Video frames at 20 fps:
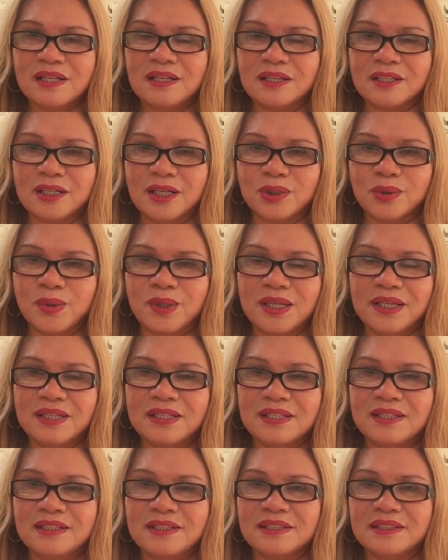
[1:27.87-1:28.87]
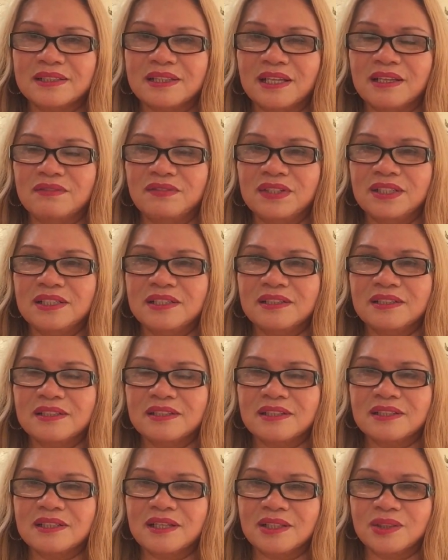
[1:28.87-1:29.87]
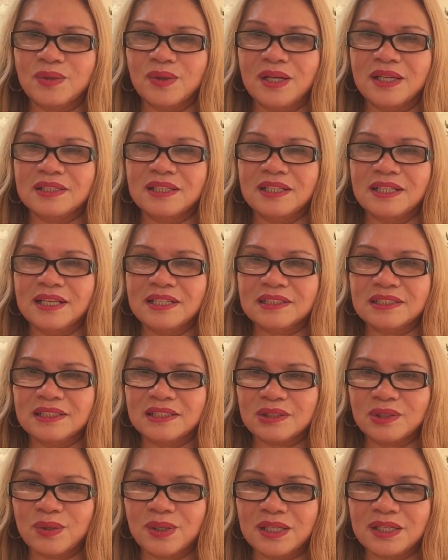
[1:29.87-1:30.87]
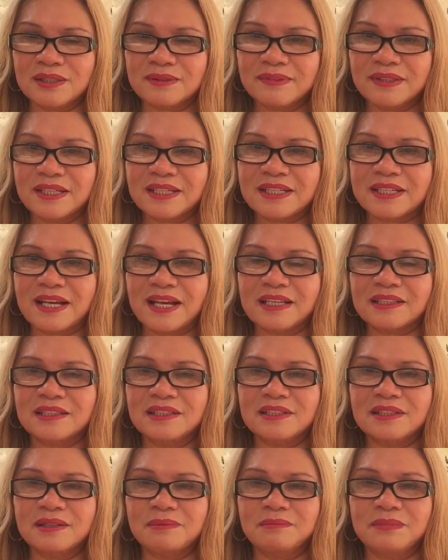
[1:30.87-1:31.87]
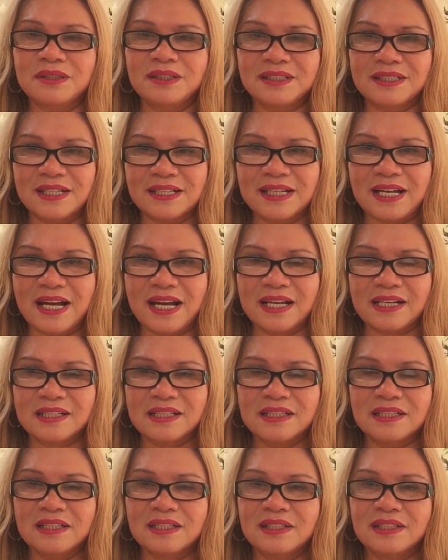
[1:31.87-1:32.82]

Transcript: là cho thuê tại vì cho thuê thì lấy tiền thuê trả tiền mượn ngân hàng